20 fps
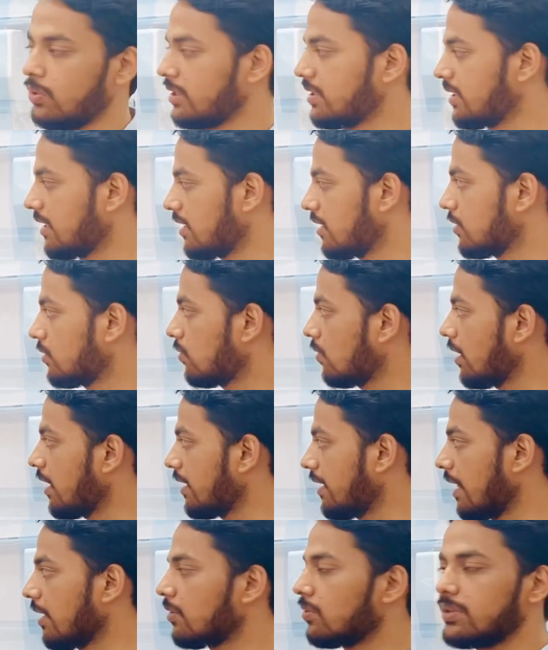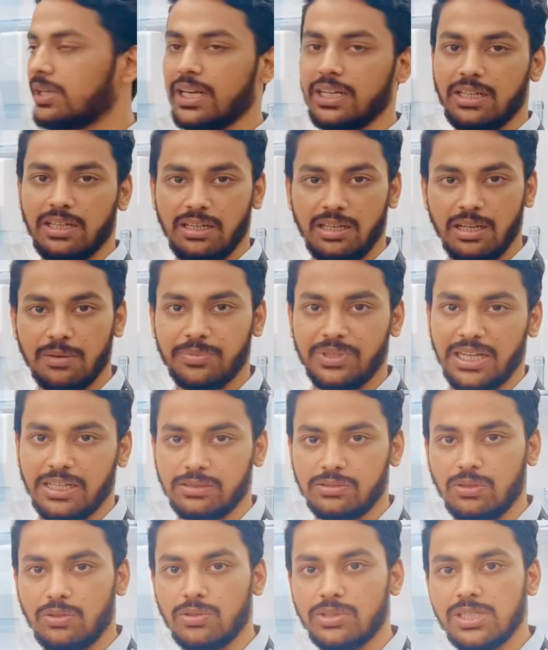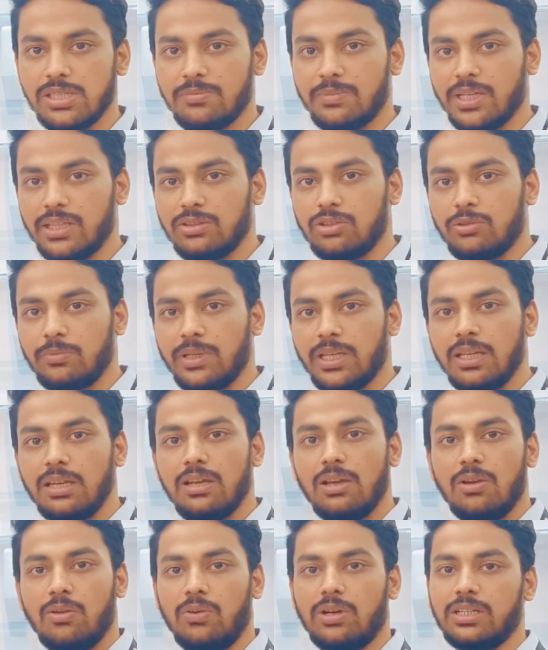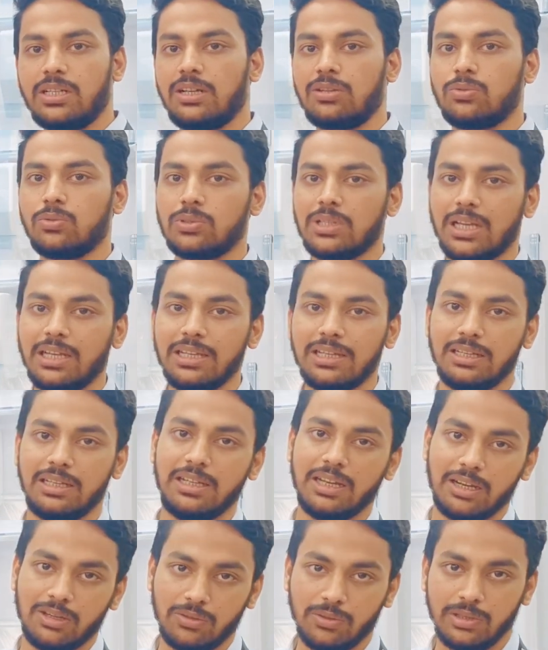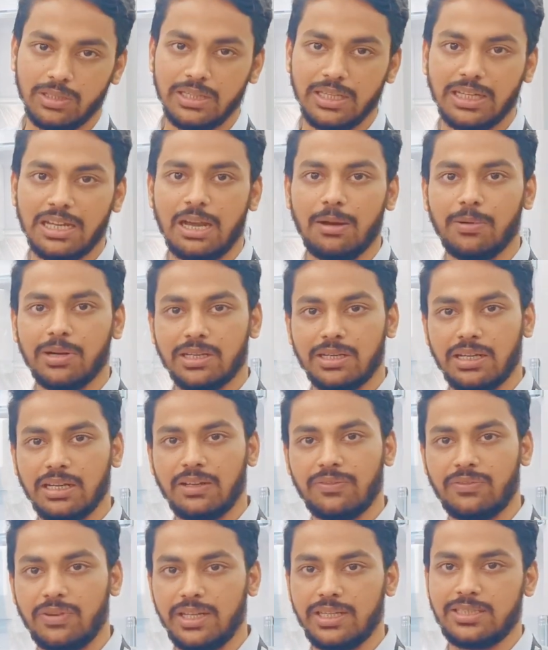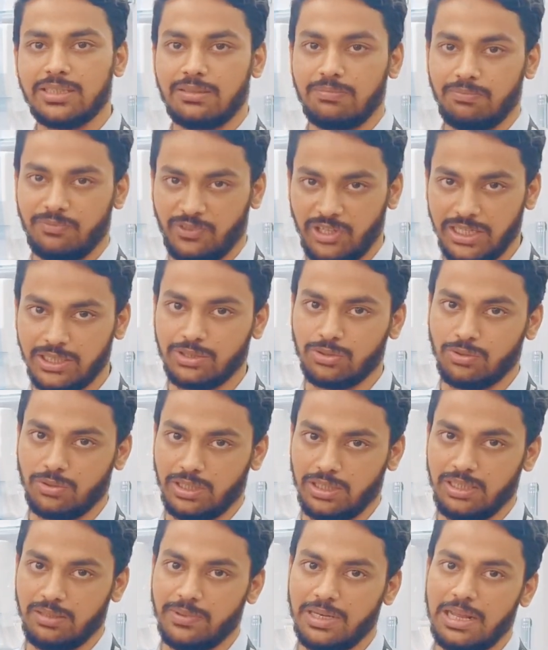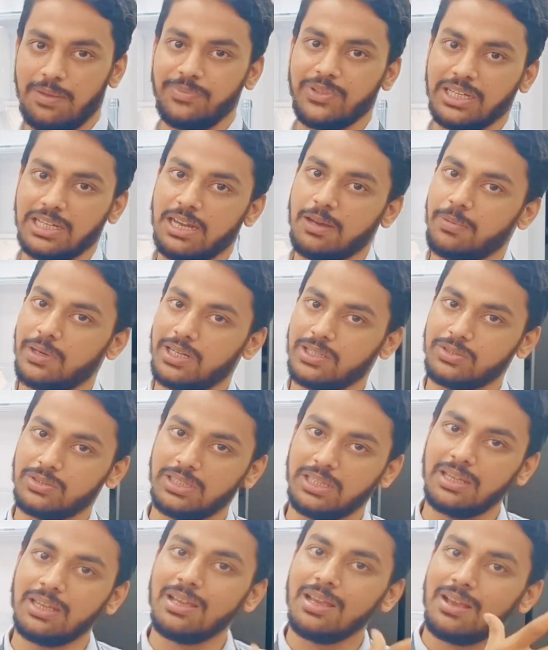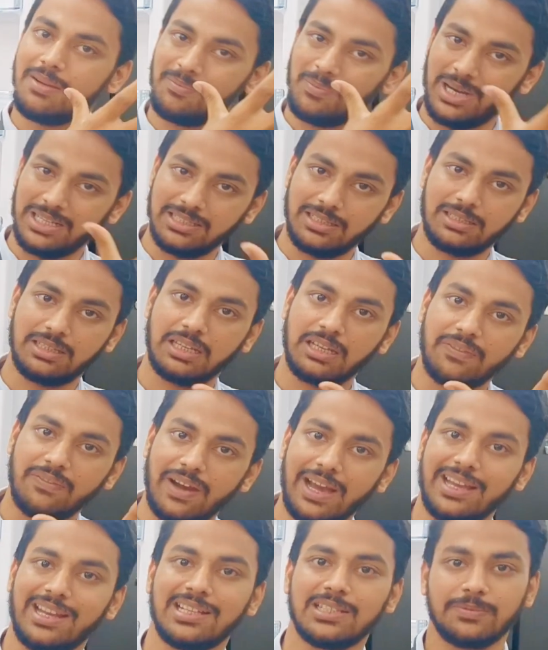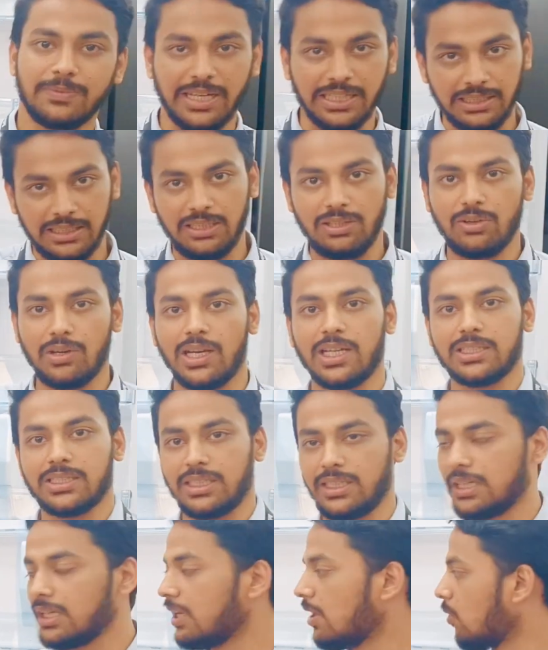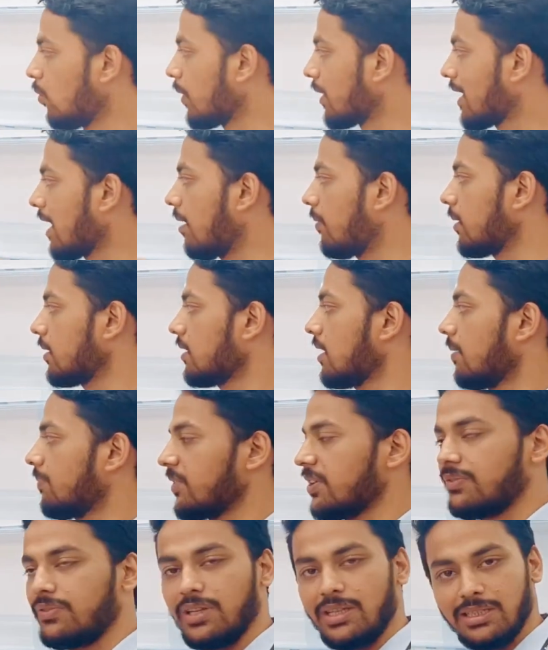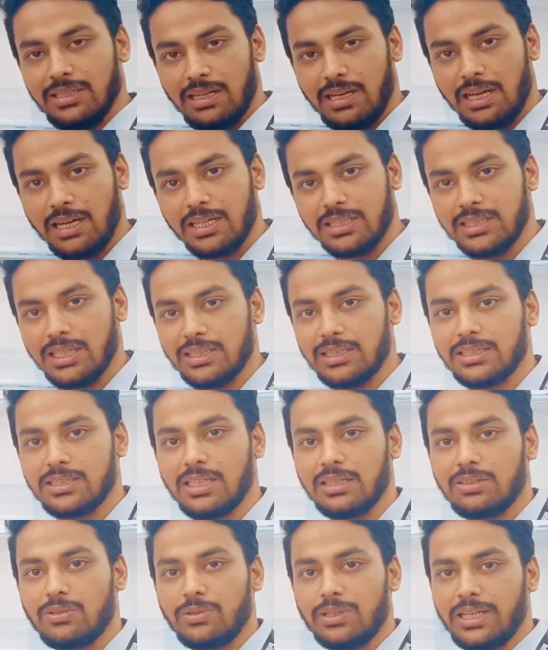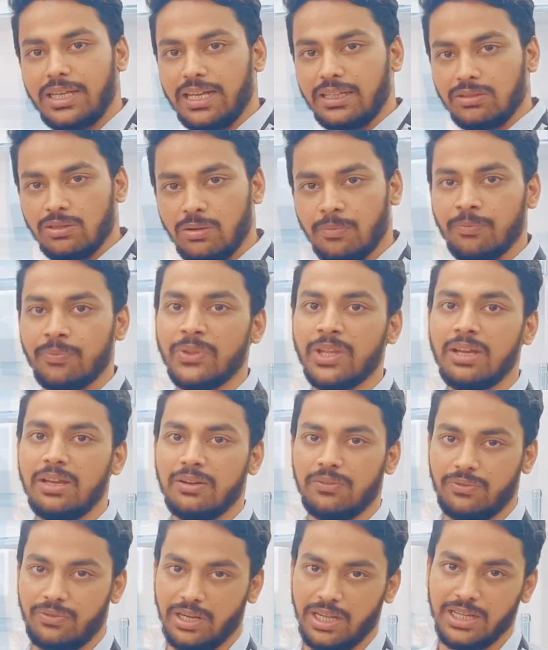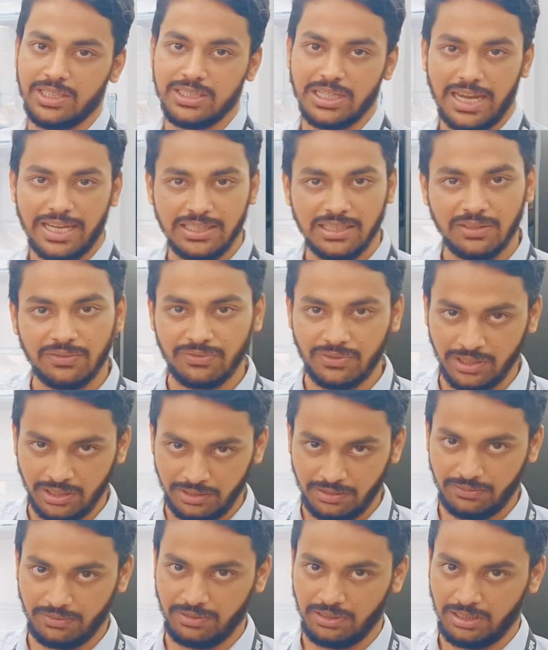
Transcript: ওই জিনিসগুলো ন্যানো টাইটেনিয়াম টেকনোলজির মাধ্যমে ওইটা টোটালি ক্লিয়ার করে দেয় খাবারটাকে ফ্রেশ ফ্রেশ করে দেয় মানে আপনার খাবারে যদি বাজার থেকে ভাইরাস ব্যাকটেরিয়া আসে ওই খাবারটা আপনি ফ্রিজে রাখার সাথে সাথে ওইটা একদম ফ্রেশ হাইজেন ফ্রি